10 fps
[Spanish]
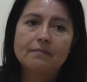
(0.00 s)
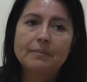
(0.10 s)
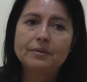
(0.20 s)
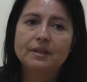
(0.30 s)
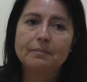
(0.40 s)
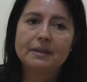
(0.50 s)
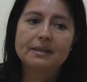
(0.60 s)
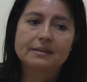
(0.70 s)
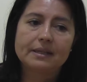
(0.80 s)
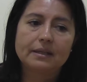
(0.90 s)
Vamos también
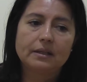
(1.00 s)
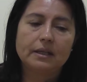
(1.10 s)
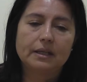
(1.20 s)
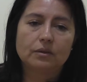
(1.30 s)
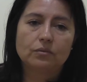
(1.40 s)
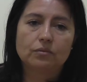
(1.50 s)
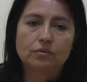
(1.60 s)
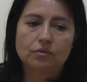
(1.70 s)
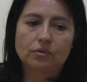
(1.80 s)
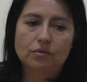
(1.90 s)
a hacer eh,
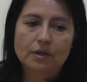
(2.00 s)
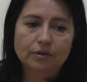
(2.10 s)
o,